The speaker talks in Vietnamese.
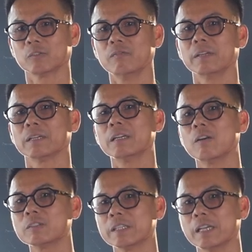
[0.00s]
quý vị cứ
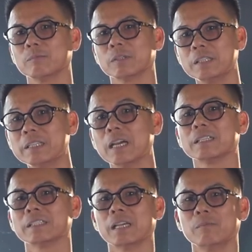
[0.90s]
đón xem, cứ chờ
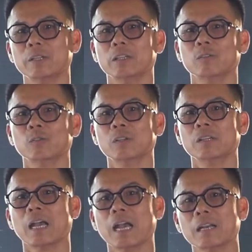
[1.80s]
xem liệu
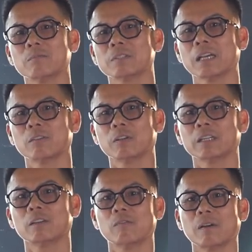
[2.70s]
hai năm sau
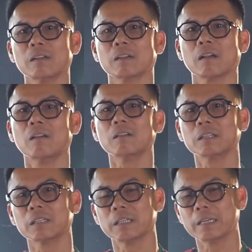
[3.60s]
Ronaldo vẫn có thi